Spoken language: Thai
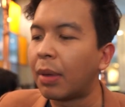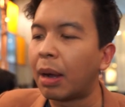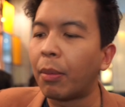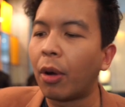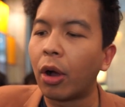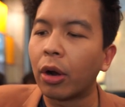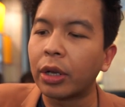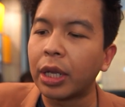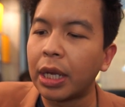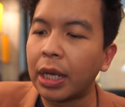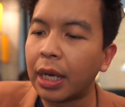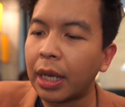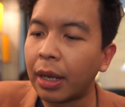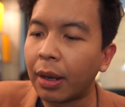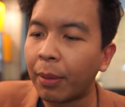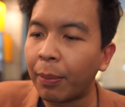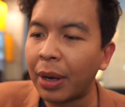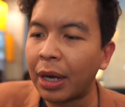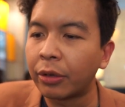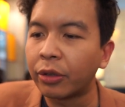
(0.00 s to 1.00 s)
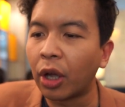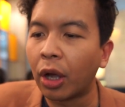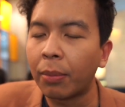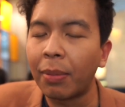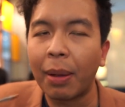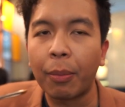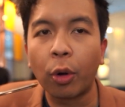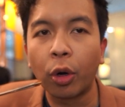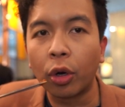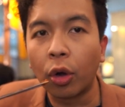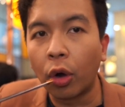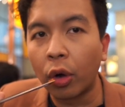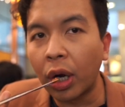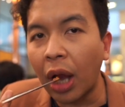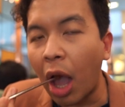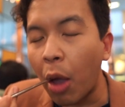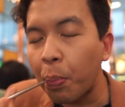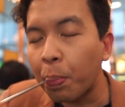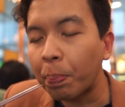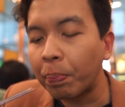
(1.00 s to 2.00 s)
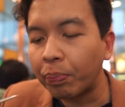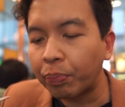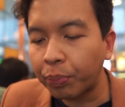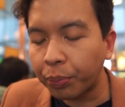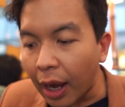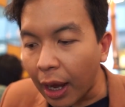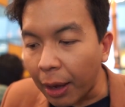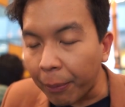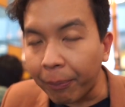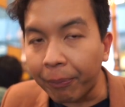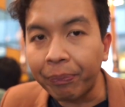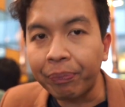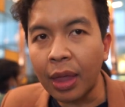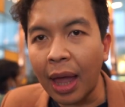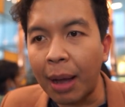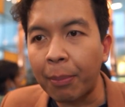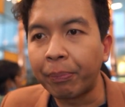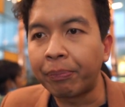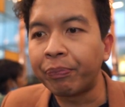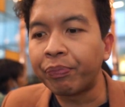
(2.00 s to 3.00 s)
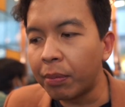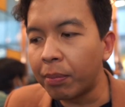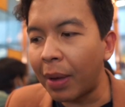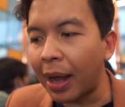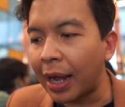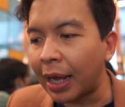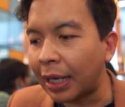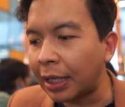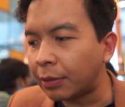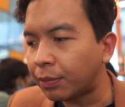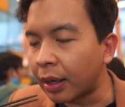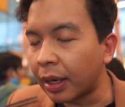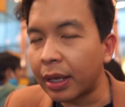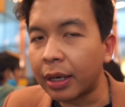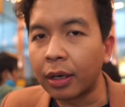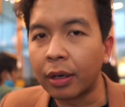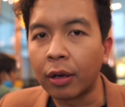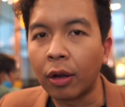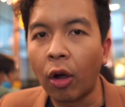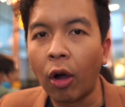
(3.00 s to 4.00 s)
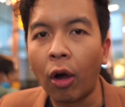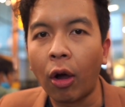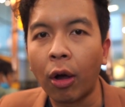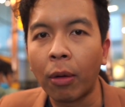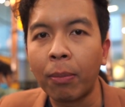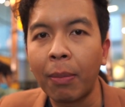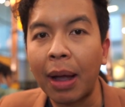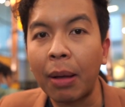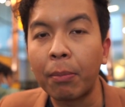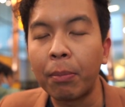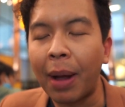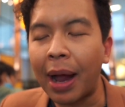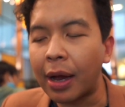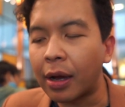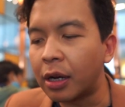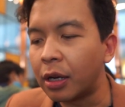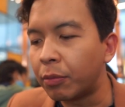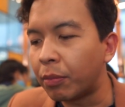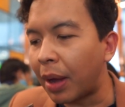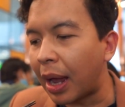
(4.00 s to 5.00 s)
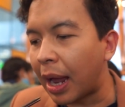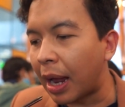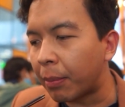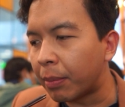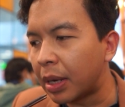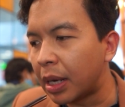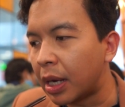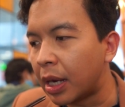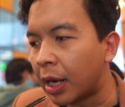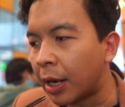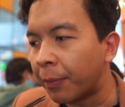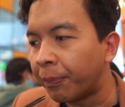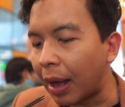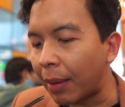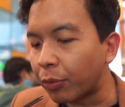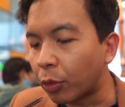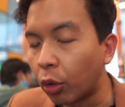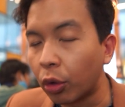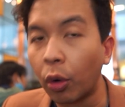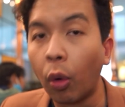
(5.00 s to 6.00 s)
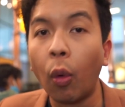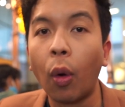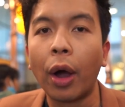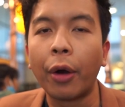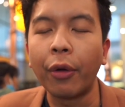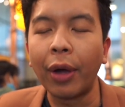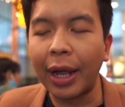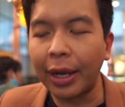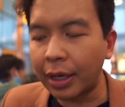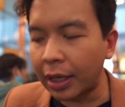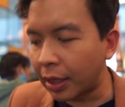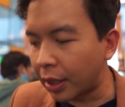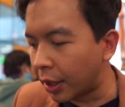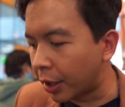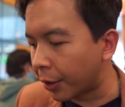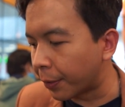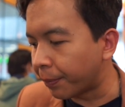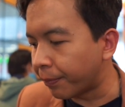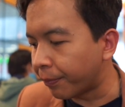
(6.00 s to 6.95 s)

มพ์มาบอกทีนี่เป็นซอสแบบข้นๆเค็มนำขึ้นมากลิ่นของหมักๆ ขึ้นมามีความถั่วหัวด้วยนิดนึง